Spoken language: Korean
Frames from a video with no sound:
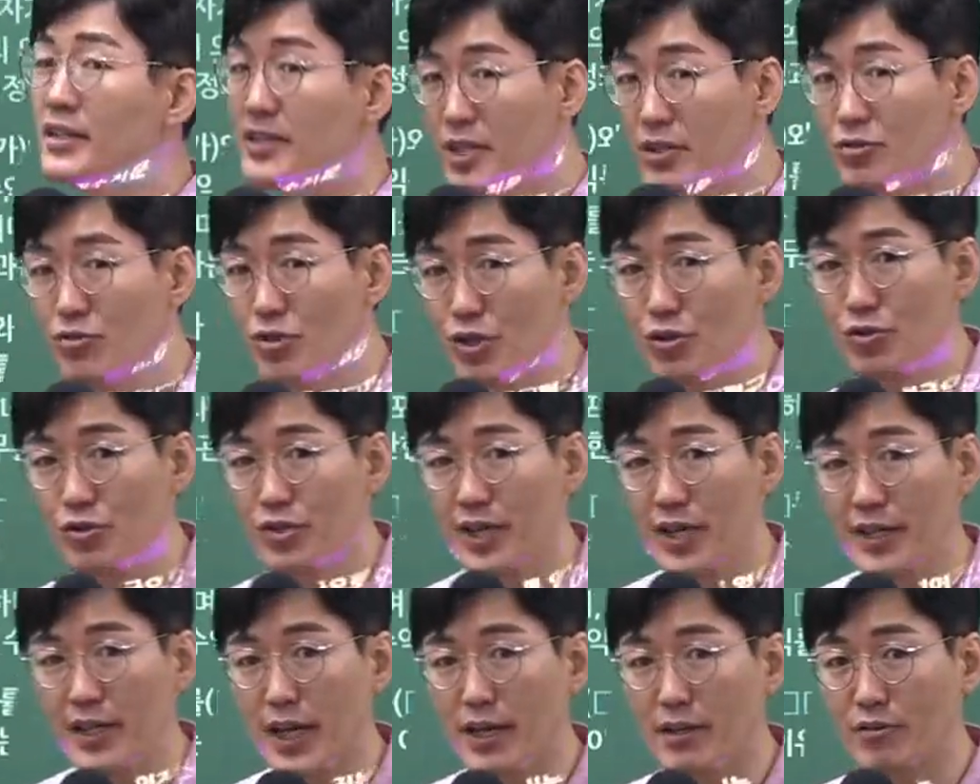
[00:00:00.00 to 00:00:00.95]
기대 수익률을
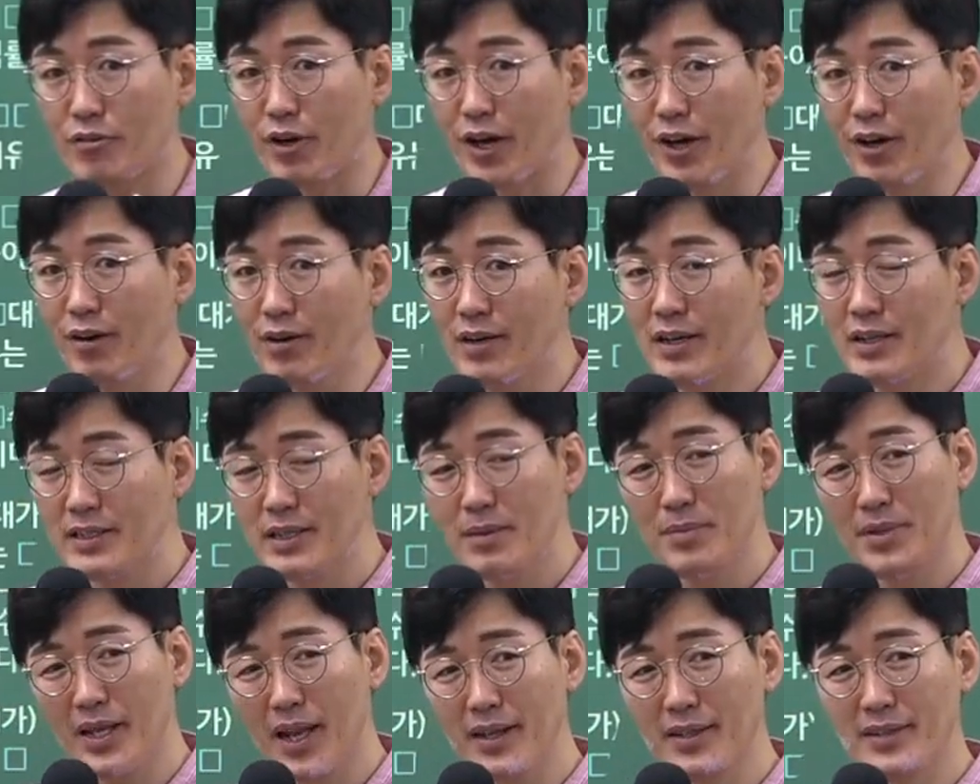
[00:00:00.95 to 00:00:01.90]
얘기하는 거예요.
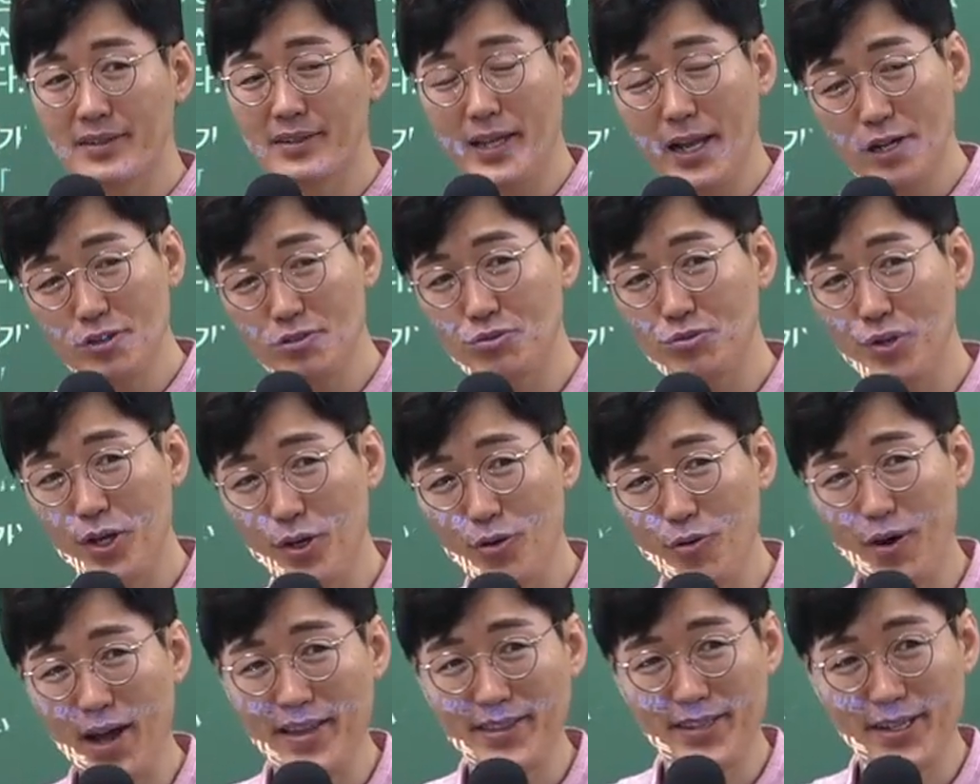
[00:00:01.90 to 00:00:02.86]
근데 미래는 될 수도
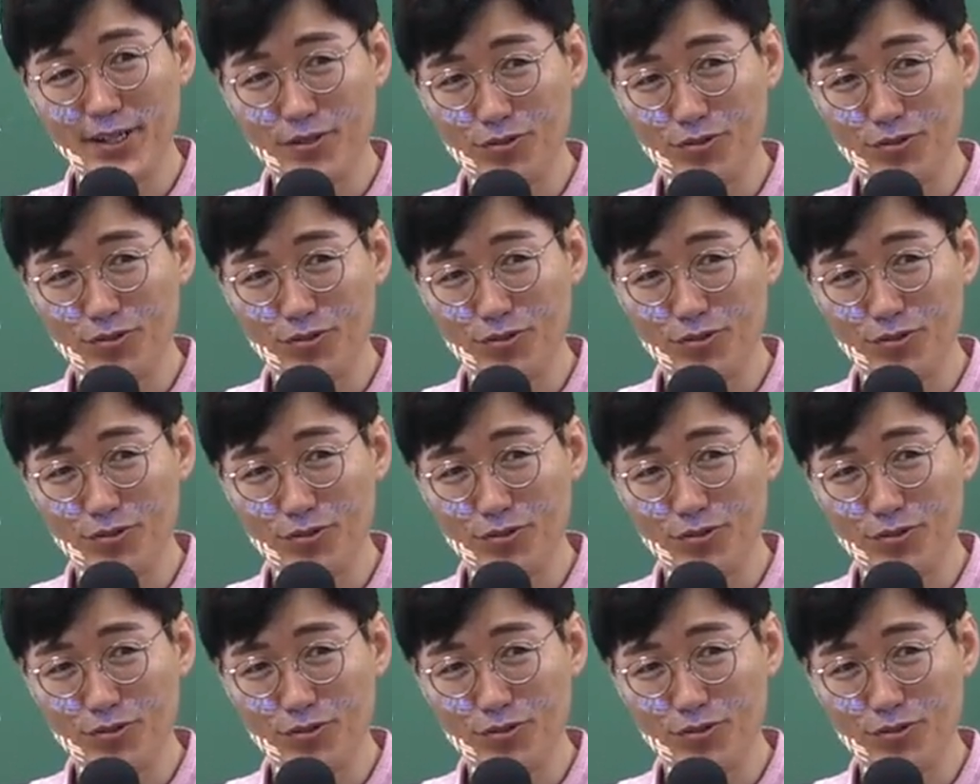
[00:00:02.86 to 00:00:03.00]
있고 안